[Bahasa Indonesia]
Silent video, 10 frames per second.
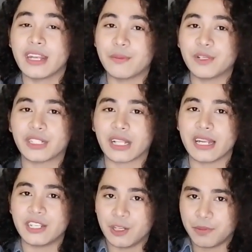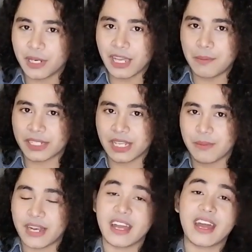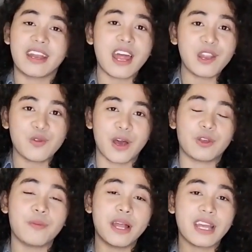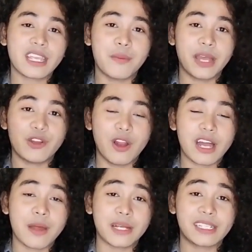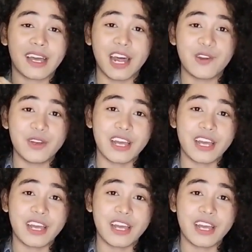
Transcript: Namun setelah dishiperkan bersama dengan Nano atau banyak yang mengidolakan pasangan Nano